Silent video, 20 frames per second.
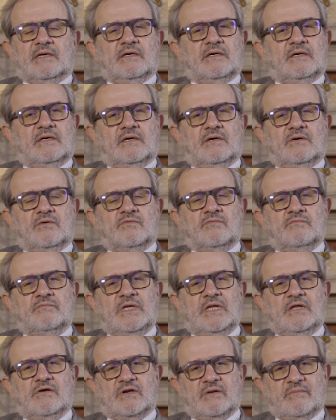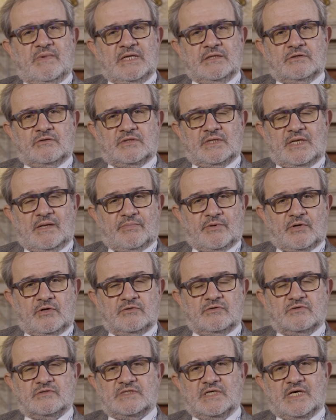eh, un miglioramento della
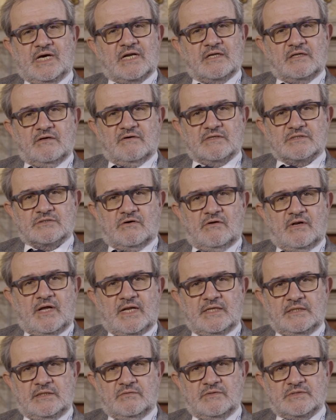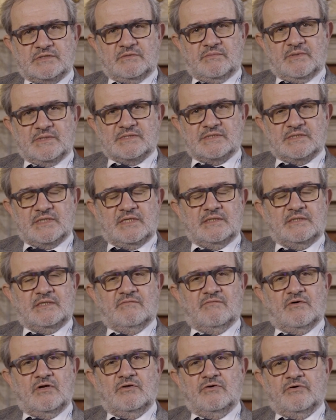prognosi cardiovascolare di questi pazienti
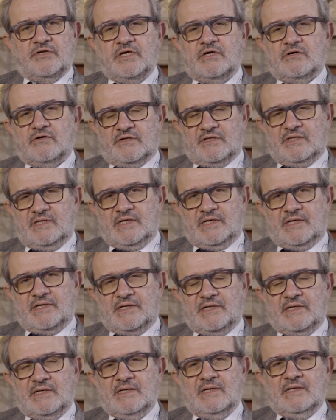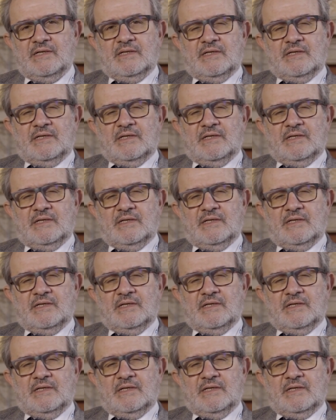e voglio ricordare